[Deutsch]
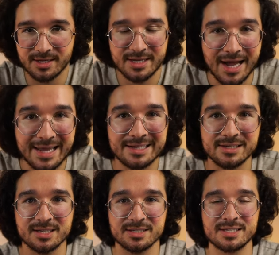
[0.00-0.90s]
ja
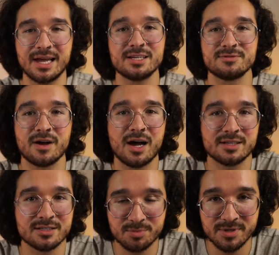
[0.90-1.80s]
eigentlich ganz ehrlich
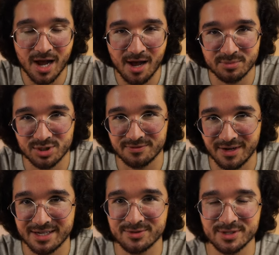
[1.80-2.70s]
verraten, ich bin ein armes
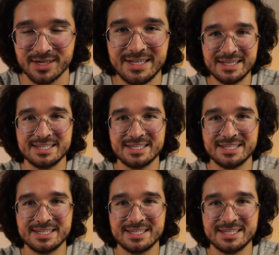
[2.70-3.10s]
Schwein oder